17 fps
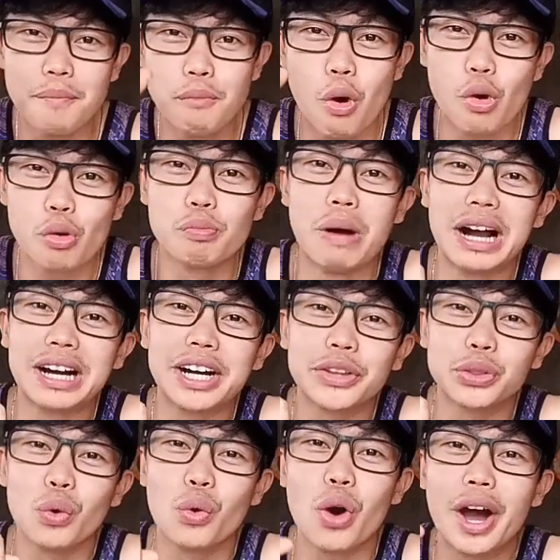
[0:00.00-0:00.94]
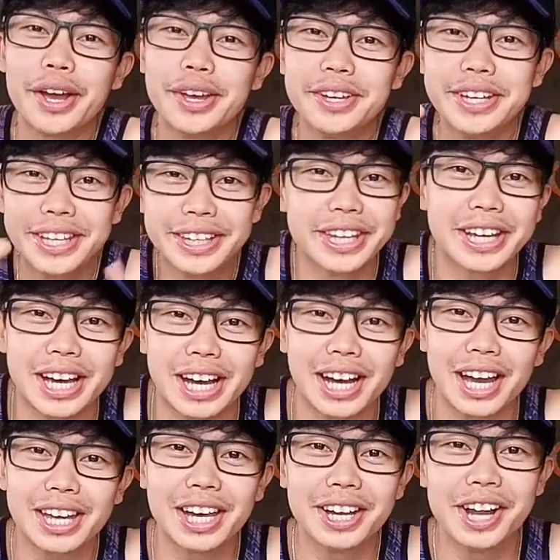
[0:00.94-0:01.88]
ang mukbang na to ay hindi
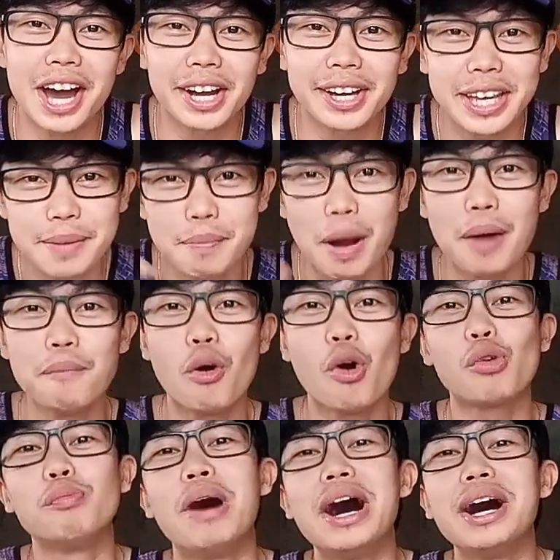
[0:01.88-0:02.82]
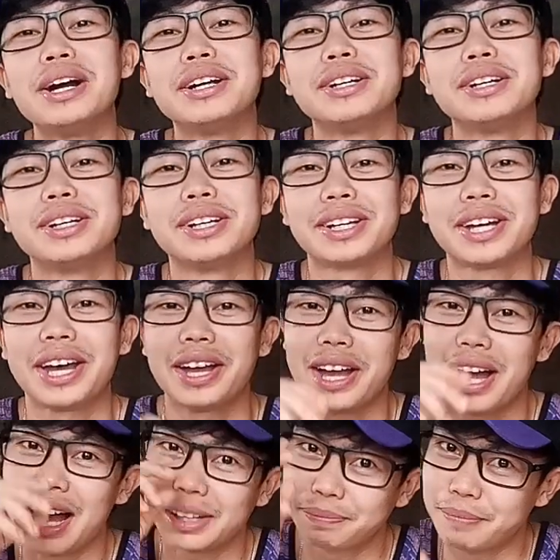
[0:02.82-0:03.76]
kagaya ng ibang mukbang.
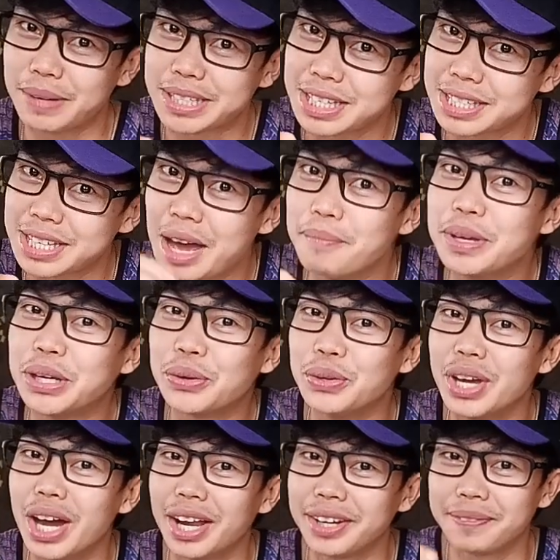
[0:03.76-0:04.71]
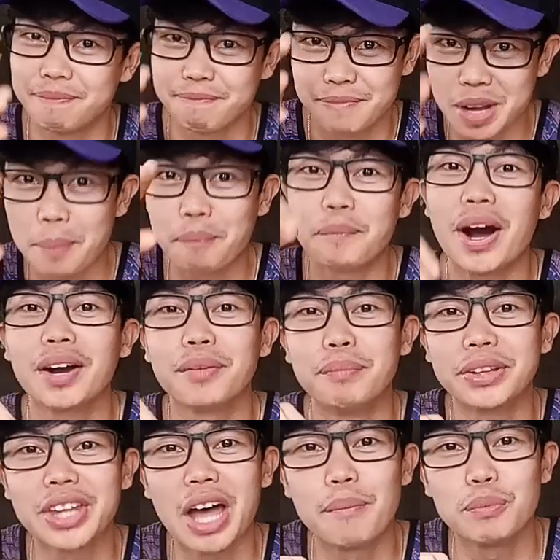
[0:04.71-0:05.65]
At masasabi ko yan kapag
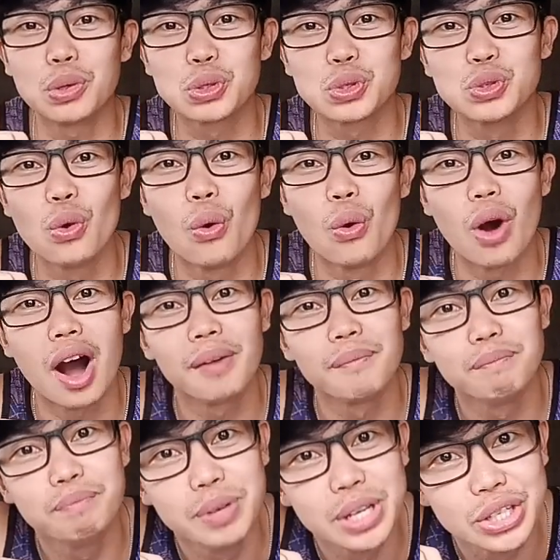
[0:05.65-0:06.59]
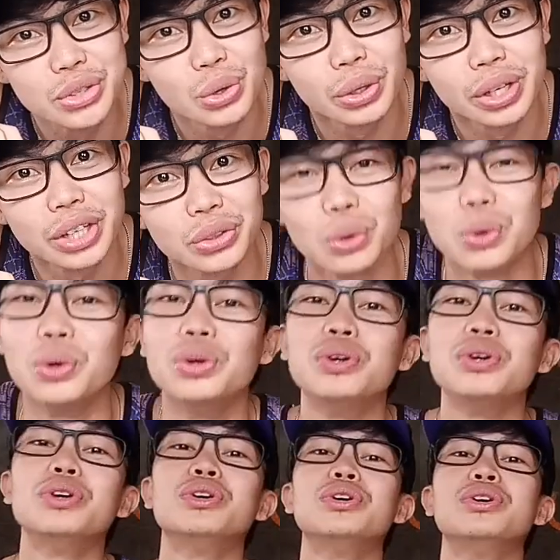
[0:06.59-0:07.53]
matapos nyo ang video ito.